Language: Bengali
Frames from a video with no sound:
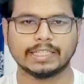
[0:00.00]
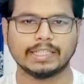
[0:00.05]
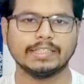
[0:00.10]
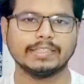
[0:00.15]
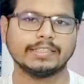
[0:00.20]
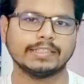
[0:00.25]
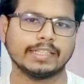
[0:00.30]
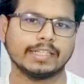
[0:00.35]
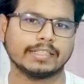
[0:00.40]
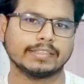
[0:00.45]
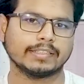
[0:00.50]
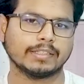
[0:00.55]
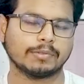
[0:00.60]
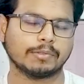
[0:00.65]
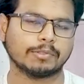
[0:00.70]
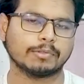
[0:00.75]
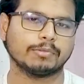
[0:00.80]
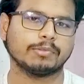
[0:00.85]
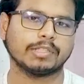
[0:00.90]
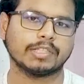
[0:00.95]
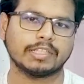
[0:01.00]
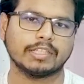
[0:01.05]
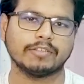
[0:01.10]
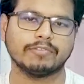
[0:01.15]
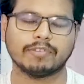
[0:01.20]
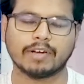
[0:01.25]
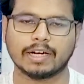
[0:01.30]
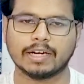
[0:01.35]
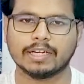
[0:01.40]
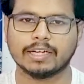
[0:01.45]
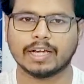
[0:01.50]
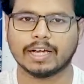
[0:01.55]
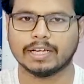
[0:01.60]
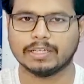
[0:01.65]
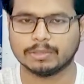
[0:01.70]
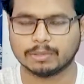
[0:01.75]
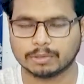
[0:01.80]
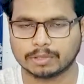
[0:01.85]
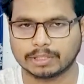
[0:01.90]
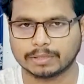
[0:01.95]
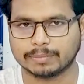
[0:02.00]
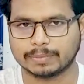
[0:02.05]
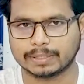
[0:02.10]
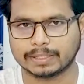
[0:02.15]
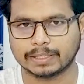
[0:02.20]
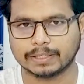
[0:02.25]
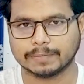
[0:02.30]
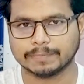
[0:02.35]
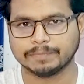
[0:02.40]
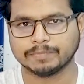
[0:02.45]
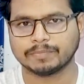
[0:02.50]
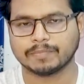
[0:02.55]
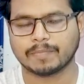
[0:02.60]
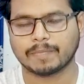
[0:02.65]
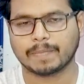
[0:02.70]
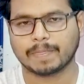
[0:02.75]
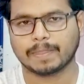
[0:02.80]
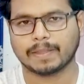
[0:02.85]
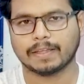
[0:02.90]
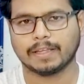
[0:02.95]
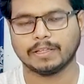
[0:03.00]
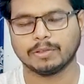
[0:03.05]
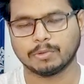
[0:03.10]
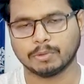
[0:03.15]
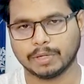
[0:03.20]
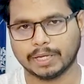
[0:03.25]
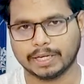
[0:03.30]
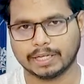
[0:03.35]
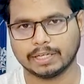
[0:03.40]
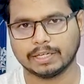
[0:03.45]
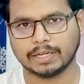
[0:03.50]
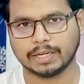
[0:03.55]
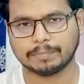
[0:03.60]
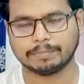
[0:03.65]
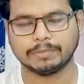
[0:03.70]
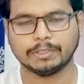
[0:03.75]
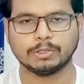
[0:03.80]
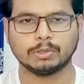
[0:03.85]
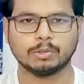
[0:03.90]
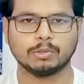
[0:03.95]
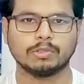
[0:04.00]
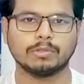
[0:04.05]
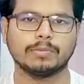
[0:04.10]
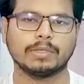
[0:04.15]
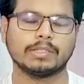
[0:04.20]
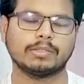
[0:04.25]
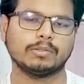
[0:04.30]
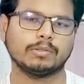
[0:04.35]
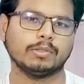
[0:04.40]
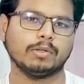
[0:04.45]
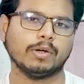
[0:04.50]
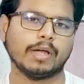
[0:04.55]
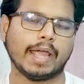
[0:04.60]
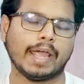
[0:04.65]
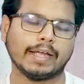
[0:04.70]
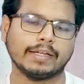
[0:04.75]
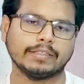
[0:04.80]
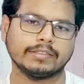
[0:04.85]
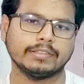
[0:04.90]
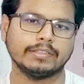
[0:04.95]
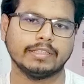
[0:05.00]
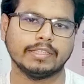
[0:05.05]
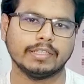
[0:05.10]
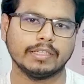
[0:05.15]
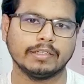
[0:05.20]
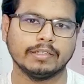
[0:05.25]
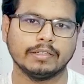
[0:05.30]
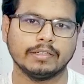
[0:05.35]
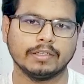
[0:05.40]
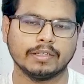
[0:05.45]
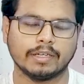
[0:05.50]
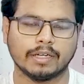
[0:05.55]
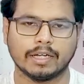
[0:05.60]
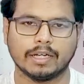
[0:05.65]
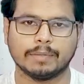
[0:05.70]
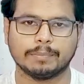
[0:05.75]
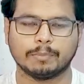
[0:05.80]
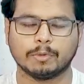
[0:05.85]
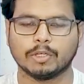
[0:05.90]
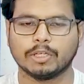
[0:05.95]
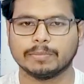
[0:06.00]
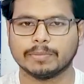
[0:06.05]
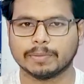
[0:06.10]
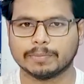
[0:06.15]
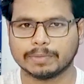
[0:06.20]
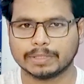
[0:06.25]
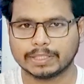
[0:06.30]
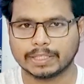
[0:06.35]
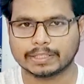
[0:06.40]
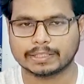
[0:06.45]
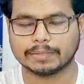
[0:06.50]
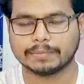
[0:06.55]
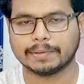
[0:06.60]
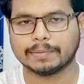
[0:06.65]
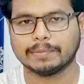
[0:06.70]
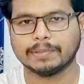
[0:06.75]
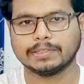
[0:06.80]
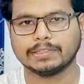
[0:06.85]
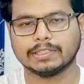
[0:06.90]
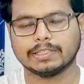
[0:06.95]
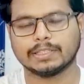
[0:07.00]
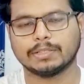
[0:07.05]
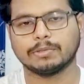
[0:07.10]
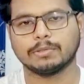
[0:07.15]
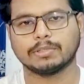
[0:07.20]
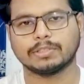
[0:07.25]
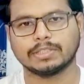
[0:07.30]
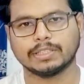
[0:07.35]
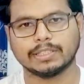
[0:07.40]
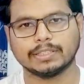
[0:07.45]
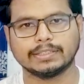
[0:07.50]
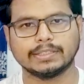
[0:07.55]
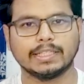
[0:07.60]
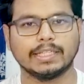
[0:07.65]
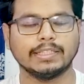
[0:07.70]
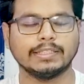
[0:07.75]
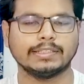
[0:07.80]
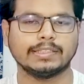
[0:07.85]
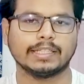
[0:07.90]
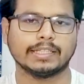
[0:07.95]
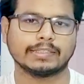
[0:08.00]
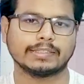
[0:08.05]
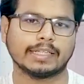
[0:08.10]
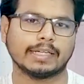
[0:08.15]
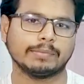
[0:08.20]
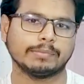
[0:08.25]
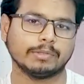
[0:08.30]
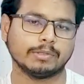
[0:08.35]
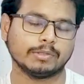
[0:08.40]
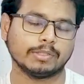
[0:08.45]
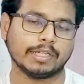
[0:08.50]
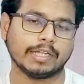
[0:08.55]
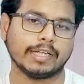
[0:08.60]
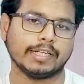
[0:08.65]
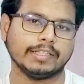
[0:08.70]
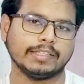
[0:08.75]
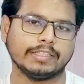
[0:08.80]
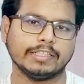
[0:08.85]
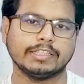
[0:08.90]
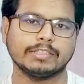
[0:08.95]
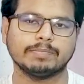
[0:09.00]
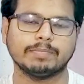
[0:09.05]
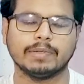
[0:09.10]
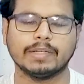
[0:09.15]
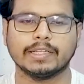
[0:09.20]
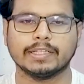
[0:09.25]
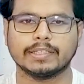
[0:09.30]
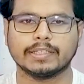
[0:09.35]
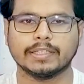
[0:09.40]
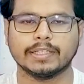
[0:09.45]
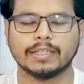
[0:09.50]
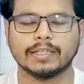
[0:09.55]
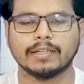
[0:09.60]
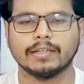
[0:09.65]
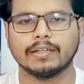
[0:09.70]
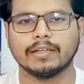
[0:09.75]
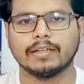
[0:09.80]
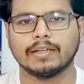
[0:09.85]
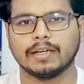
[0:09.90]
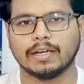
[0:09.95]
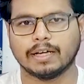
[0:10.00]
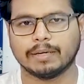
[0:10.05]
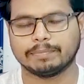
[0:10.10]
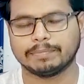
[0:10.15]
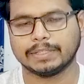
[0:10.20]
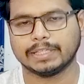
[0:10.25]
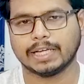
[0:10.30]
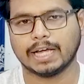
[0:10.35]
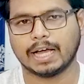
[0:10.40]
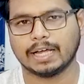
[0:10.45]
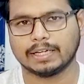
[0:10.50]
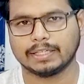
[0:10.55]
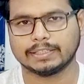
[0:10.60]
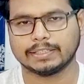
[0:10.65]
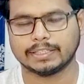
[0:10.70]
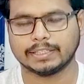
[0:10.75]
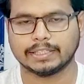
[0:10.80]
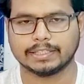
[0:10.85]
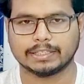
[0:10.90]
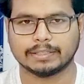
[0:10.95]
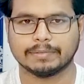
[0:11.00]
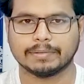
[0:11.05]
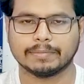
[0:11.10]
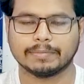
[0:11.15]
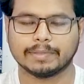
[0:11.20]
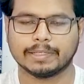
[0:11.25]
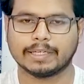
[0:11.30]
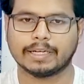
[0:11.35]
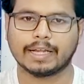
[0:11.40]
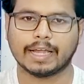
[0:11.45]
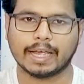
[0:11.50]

সেলসিয়াসে কত ডিগ্রি ফারেন হাইট হতে পারে কিন্তু এখানে আপনি শুধুমাত্র একটি পরিমাপি দেখতে পারবেন যেটা হচ্ছে সেলসিয়াস এবং এই ডিসপ্লেতে আপনি আরেকটা দেখতে পারবেন